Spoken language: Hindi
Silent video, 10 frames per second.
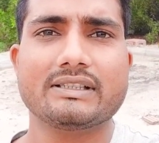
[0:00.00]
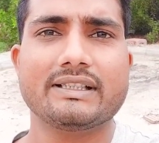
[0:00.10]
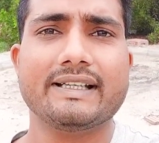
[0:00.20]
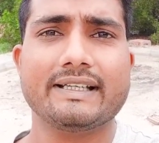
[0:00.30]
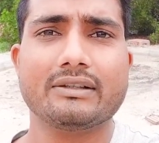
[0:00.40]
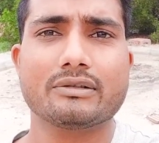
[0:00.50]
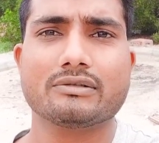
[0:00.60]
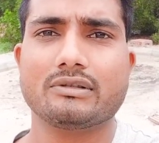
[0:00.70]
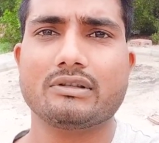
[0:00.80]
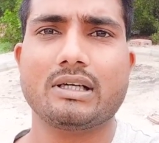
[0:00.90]
जी देखिए
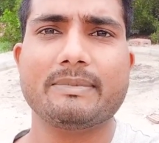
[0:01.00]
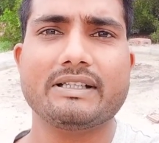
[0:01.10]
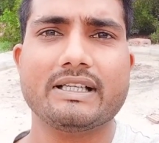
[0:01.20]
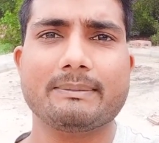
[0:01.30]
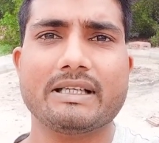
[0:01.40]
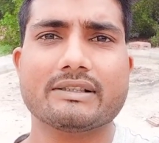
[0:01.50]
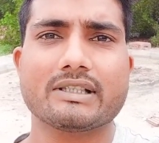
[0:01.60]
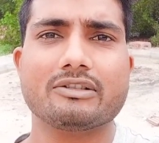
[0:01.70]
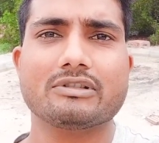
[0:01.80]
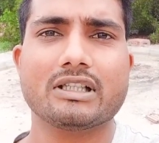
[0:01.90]
दोस्तों अभी जो मैं
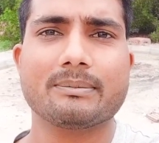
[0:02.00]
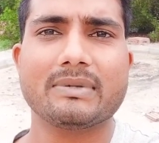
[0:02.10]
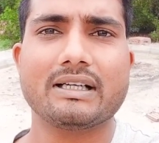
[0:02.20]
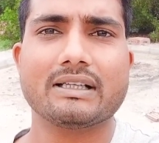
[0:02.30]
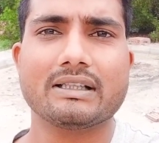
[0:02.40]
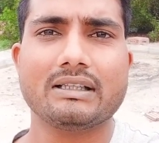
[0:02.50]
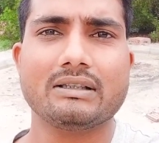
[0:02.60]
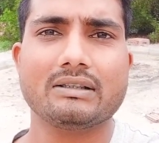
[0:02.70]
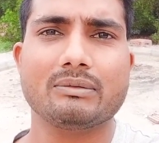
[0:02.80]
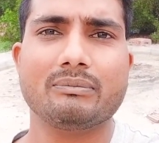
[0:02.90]
सऊदी अरब में आया था
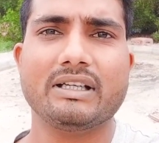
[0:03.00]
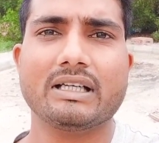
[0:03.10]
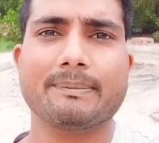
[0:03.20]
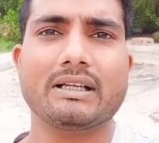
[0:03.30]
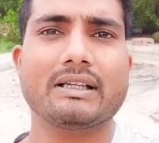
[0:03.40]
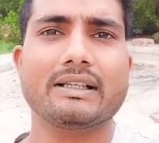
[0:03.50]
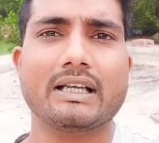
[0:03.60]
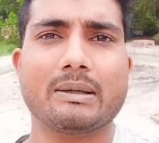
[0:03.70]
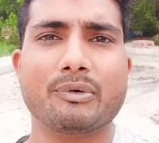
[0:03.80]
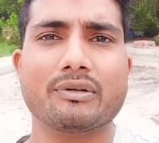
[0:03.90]
मेरे पे जो
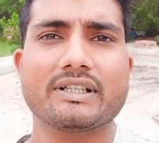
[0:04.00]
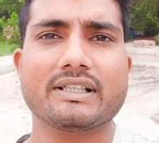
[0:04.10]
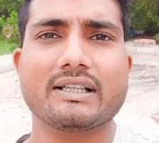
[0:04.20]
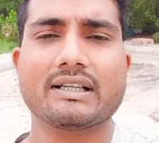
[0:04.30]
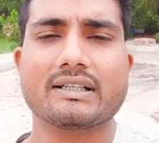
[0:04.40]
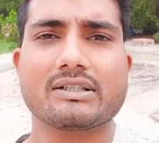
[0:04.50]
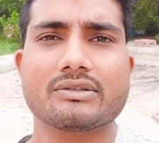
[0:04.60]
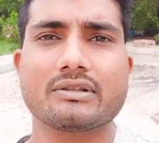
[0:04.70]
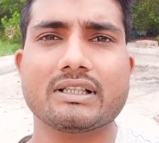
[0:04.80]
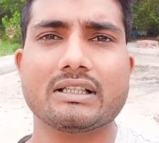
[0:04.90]
है बहुत ही ज़्यादा
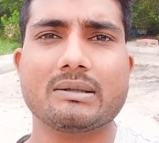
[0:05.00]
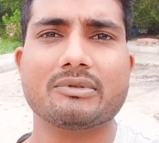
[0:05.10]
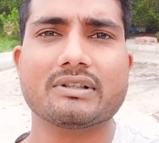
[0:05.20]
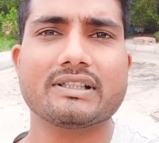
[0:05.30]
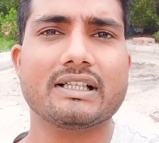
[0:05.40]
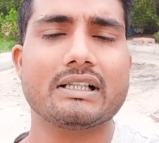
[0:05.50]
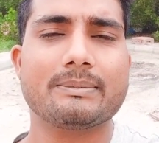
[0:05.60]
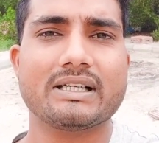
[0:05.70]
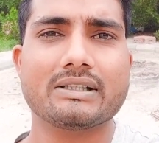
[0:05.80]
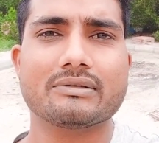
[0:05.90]
कर्ज हो गया था बहुत ही ज़्यादा
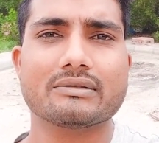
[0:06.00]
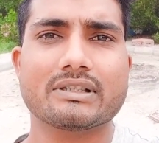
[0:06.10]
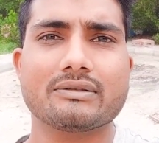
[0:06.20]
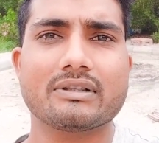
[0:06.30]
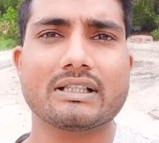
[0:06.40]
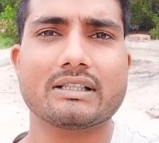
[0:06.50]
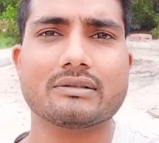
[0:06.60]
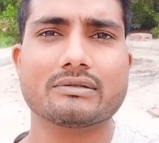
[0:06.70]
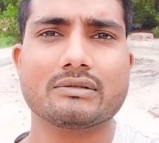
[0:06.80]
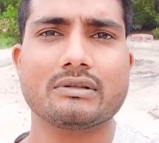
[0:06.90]
ब्याज हो हो रहा था
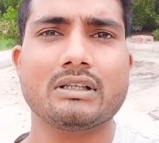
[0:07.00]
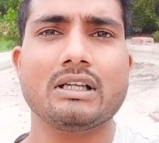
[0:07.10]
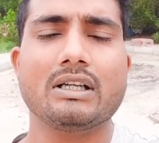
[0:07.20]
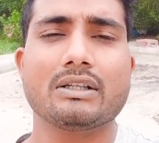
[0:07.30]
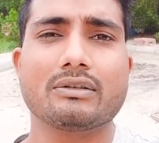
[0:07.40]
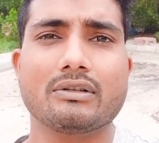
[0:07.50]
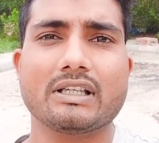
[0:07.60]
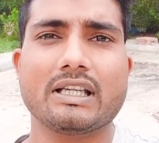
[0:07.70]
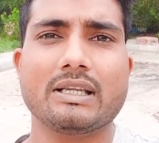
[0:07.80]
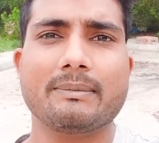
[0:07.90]
दोस्तों
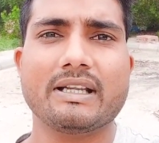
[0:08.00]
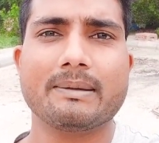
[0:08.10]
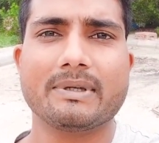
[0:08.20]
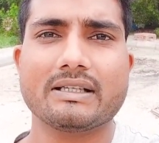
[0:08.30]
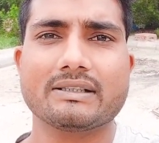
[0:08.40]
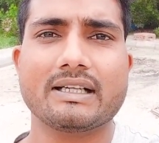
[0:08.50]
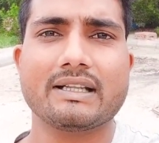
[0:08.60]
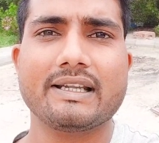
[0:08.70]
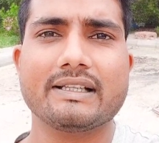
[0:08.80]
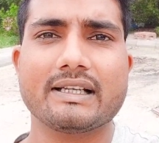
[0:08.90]
क्योंकि मेरे पास घर
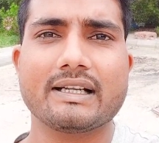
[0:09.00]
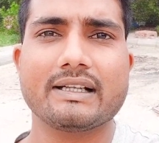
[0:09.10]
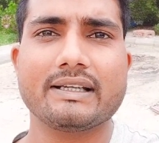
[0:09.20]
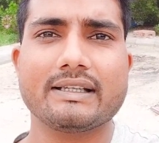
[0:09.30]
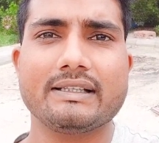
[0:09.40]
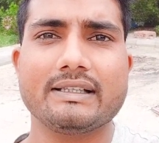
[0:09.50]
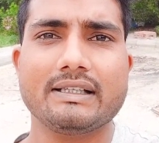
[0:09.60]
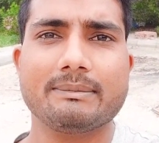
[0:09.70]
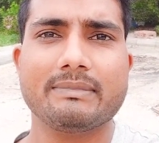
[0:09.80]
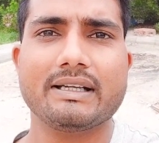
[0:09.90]
नहीं था रहने के लिए
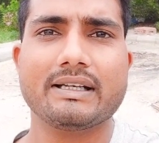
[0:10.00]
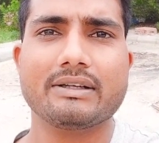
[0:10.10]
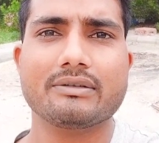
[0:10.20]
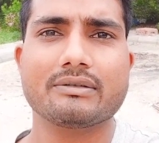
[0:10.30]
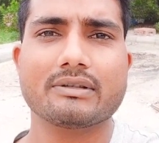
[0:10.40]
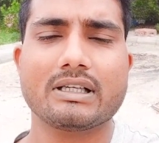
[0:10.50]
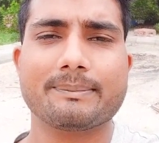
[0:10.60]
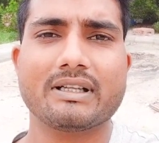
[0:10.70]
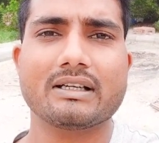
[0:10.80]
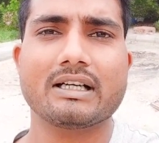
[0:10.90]
मैंने वो
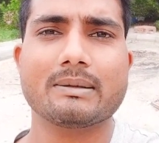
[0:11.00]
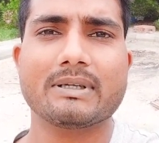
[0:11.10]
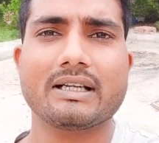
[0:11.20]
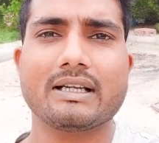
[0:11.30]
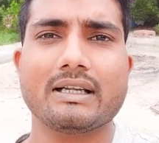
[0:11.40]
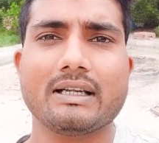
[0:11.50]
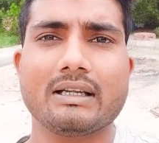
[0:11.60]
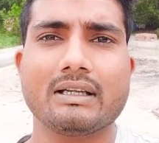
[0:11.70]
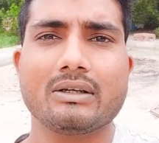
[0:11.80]
अपना घर बनाया है